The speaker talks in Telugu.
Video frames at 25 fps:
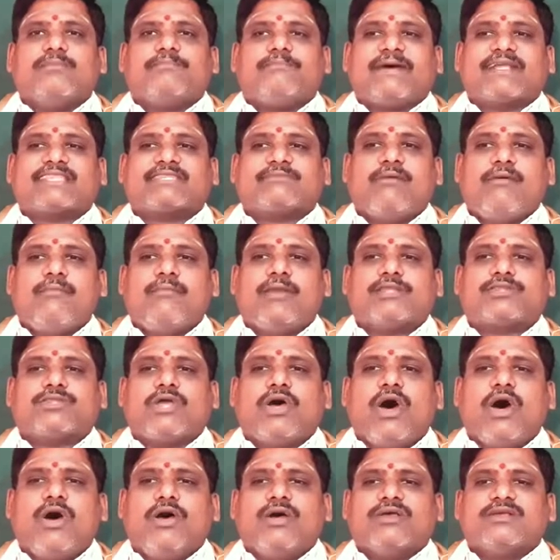
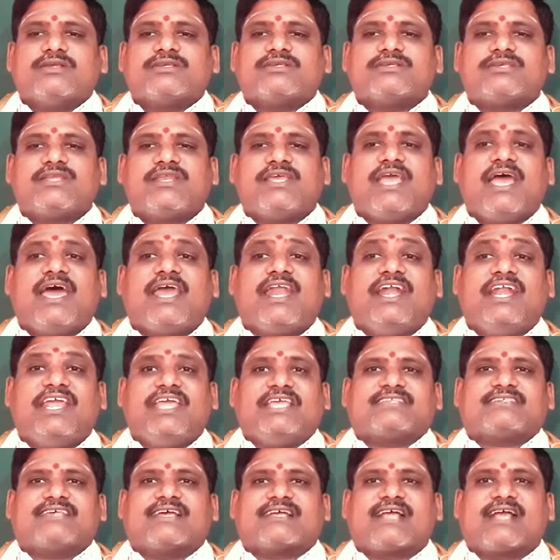పద్మములతో
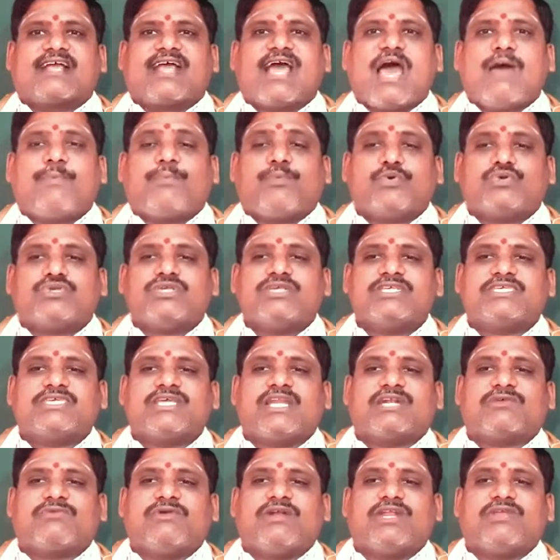శ్రీహరిని చక్కగా
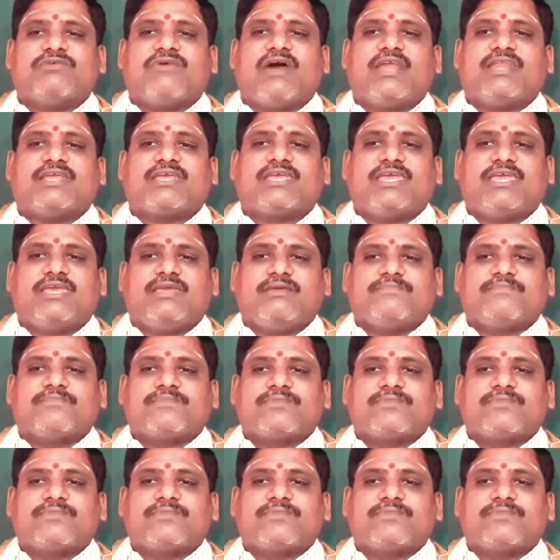పూజించినటువంటి వారికి